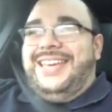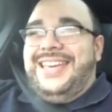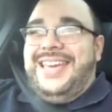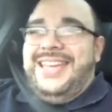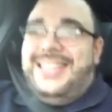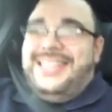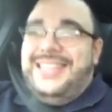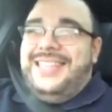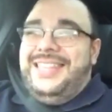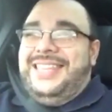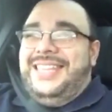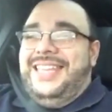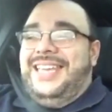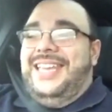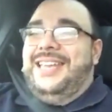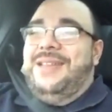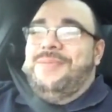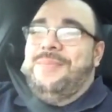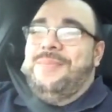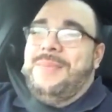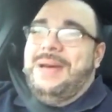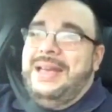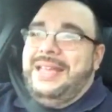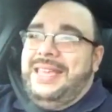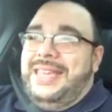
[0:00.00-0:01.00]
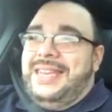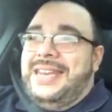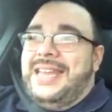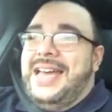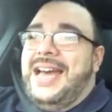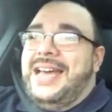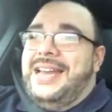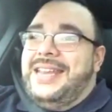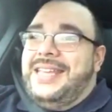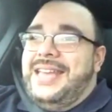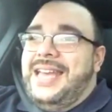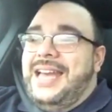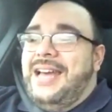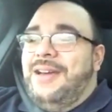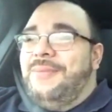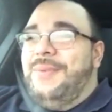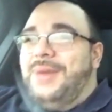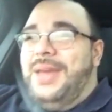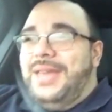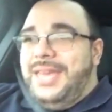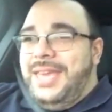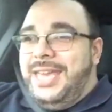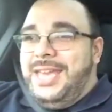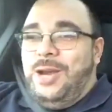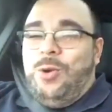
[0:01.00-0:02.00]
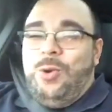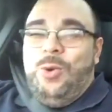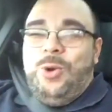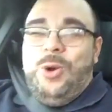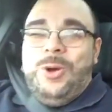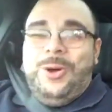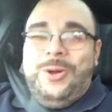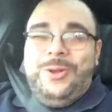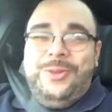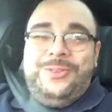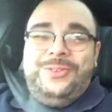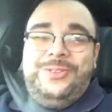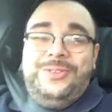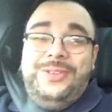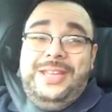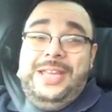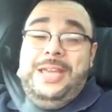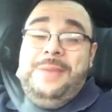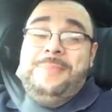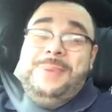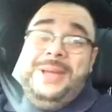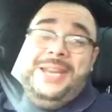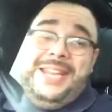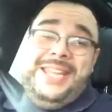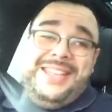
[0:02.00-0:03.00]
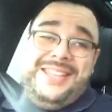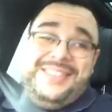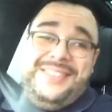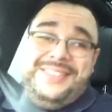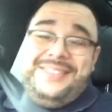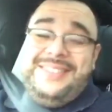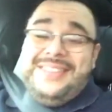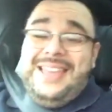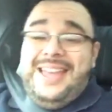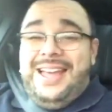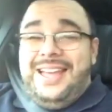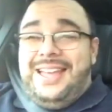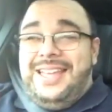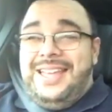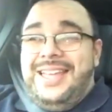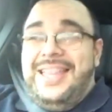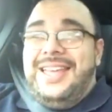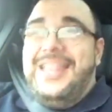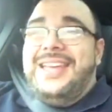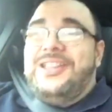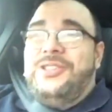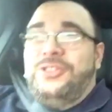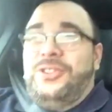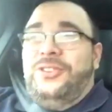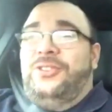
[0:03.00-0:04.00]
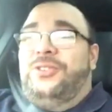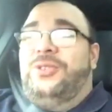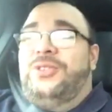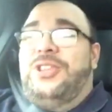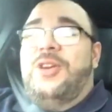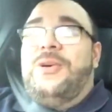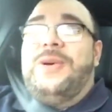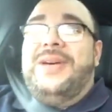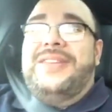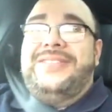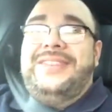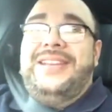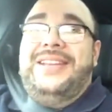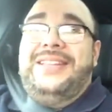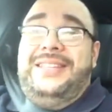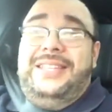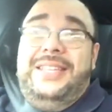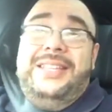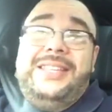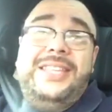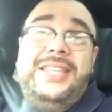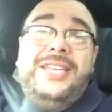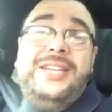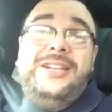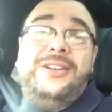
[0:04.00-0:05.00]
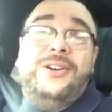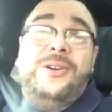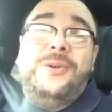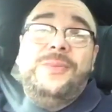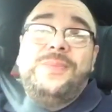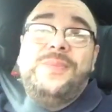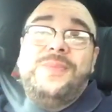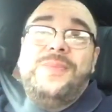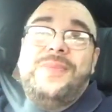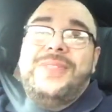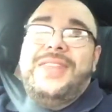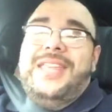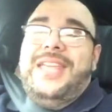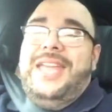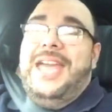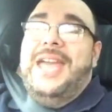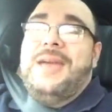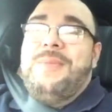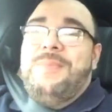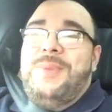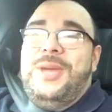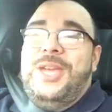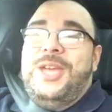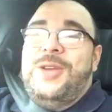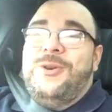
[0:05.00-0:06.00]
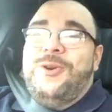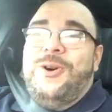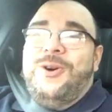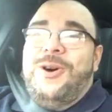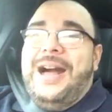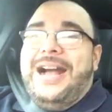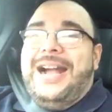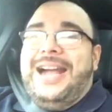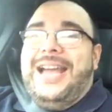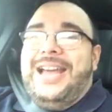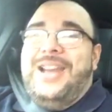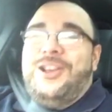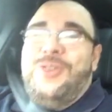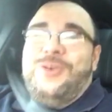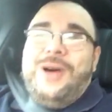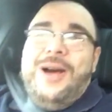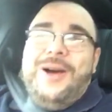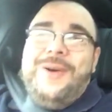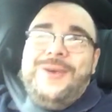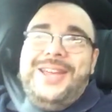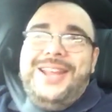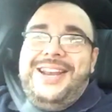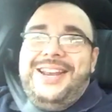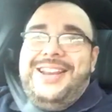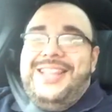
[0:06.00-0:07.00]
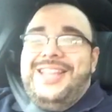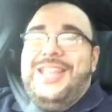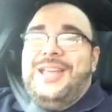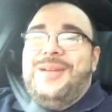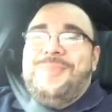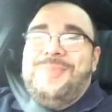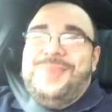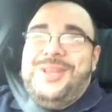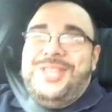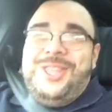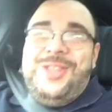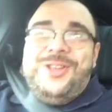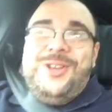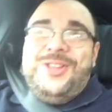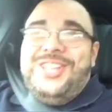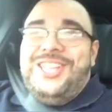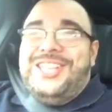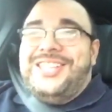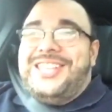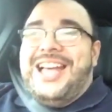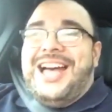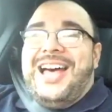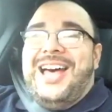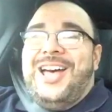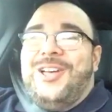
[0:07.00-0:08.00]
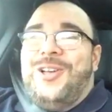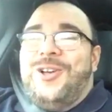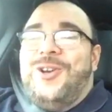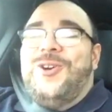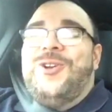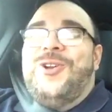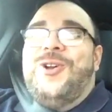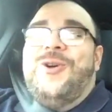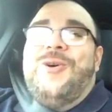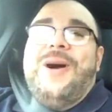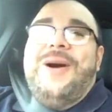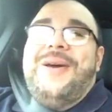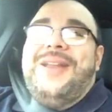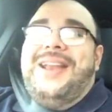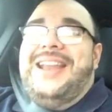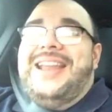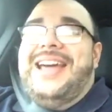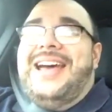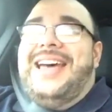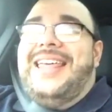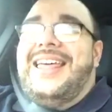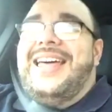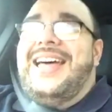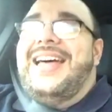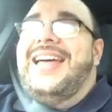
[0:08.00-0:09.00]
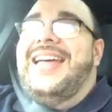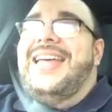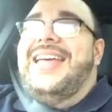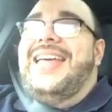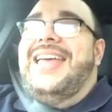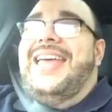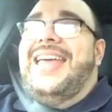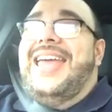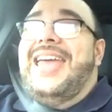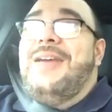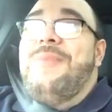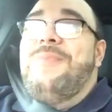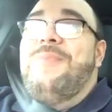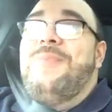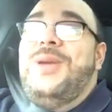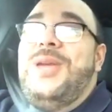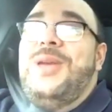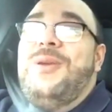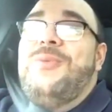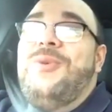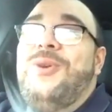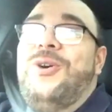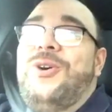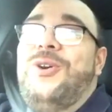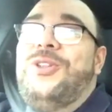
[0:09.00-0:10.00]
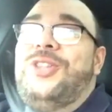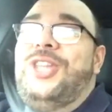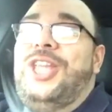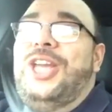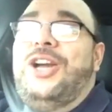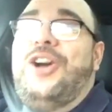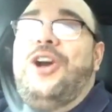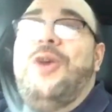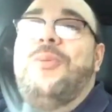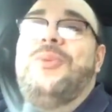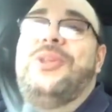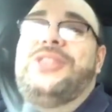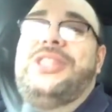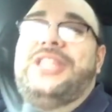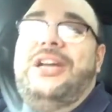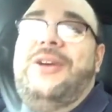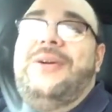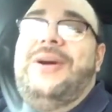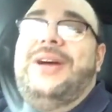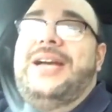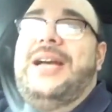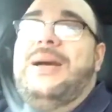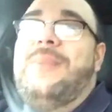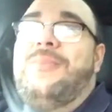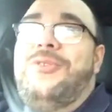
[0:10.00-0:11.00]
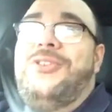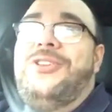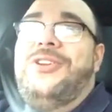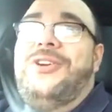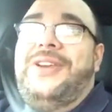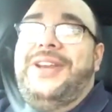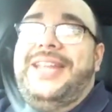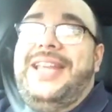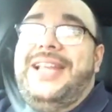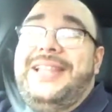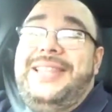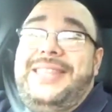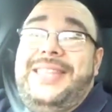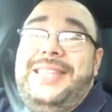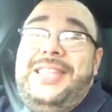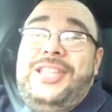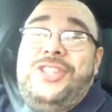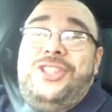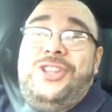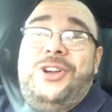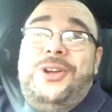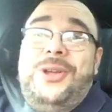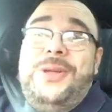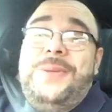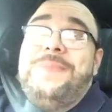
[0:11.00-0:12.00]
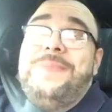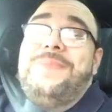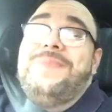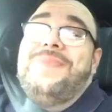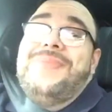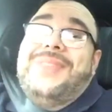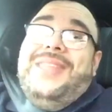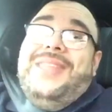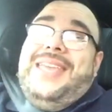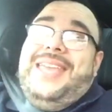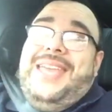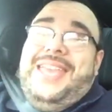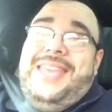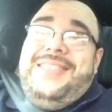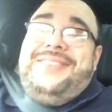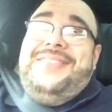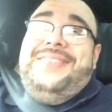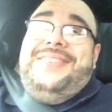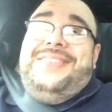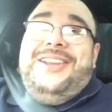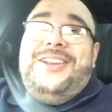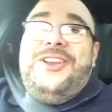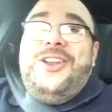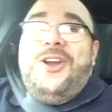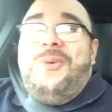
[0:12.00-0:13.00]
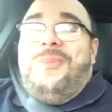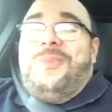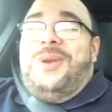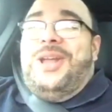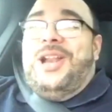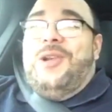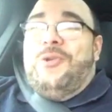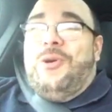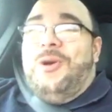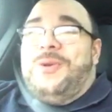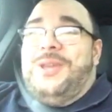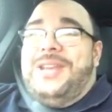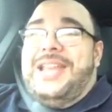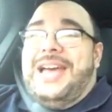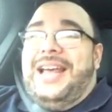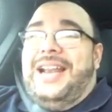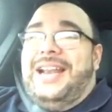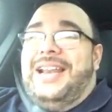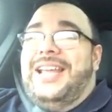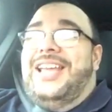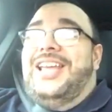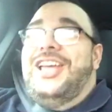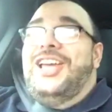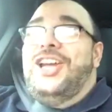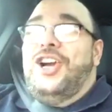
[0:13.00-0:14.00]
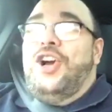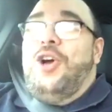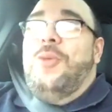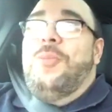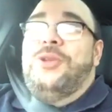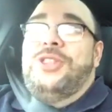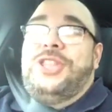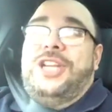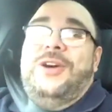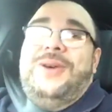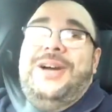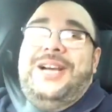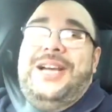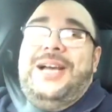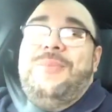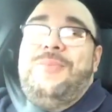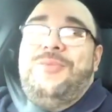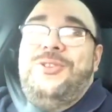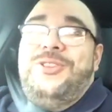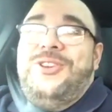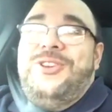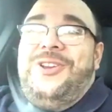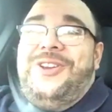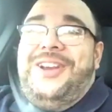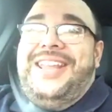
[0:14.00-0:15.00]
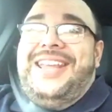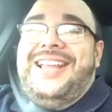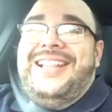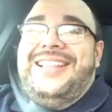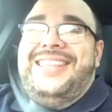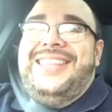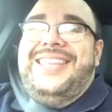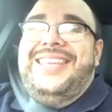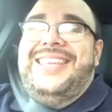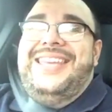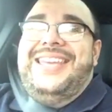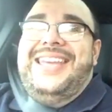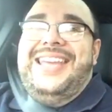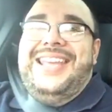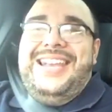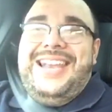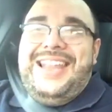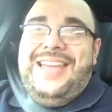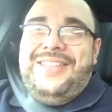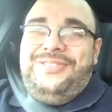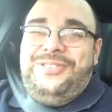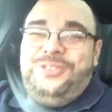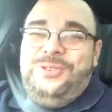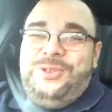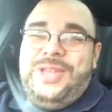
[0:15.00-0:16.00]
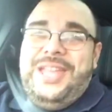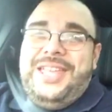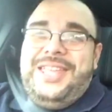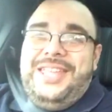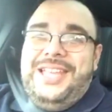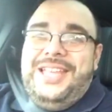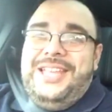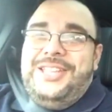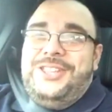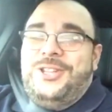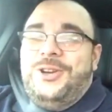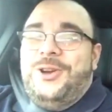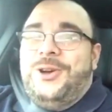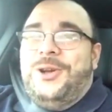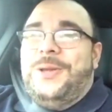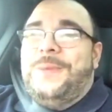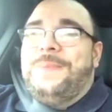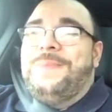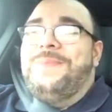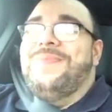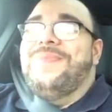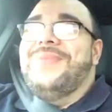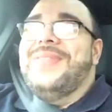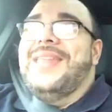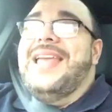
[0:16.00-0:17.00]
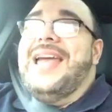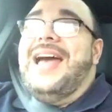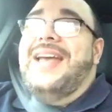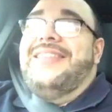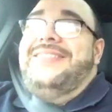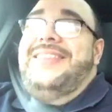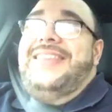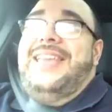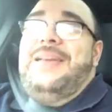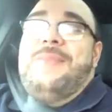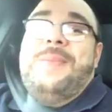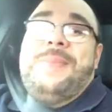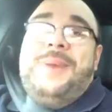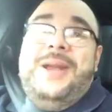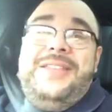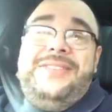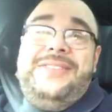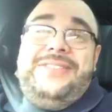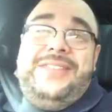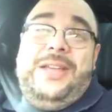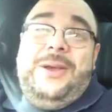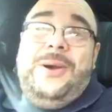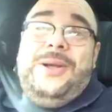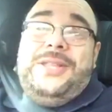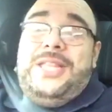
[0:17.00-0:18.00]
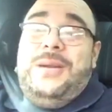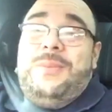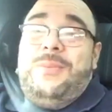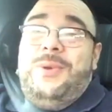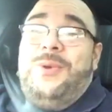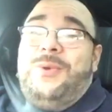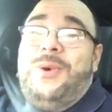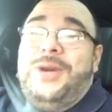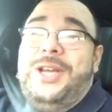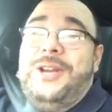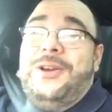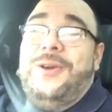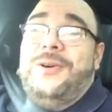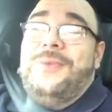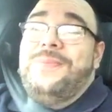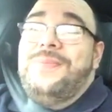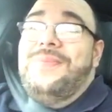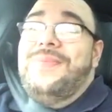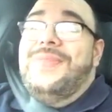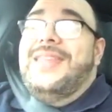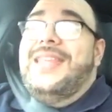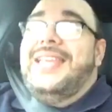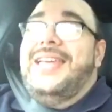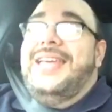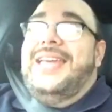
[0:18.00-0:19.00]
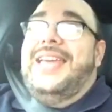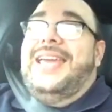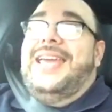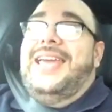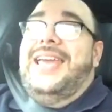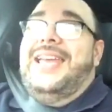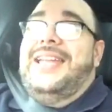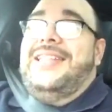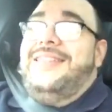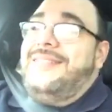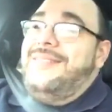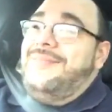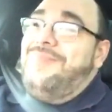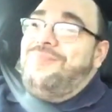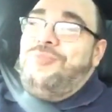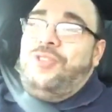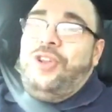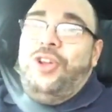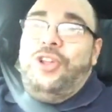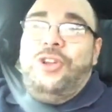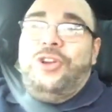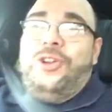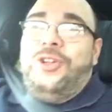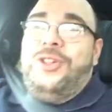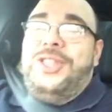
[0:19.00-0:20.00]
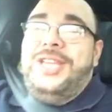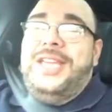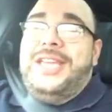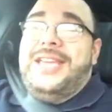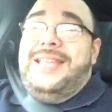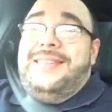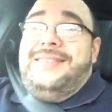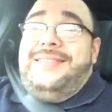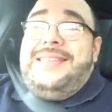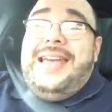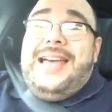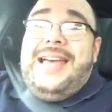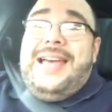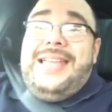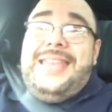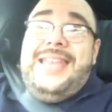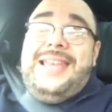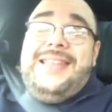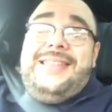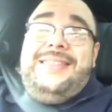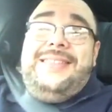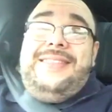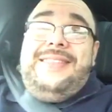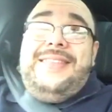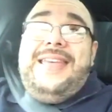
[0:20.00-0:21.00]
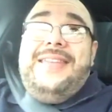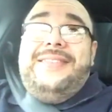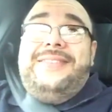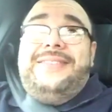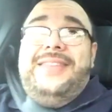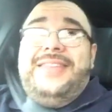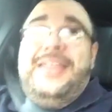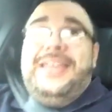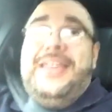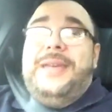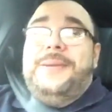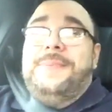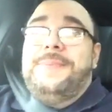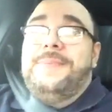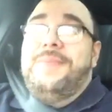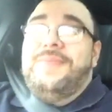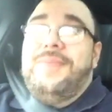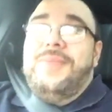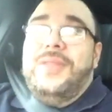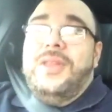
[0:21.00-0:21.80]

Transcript: gente, maquinaria, vehículos, experiencia. Entonces usted va a ser testigo en vivo, acá no va a haber video editado, no va a haber nada, en vivo de cómo trabaja Muñoz Realty en Detroit. Ese es el nombre del webinar, cómo trabaja Muñoz Realty en la ciudad de Detroit. Así que me parece que va a estar muy bueno. Eh, todos los días, ya, ya desde hace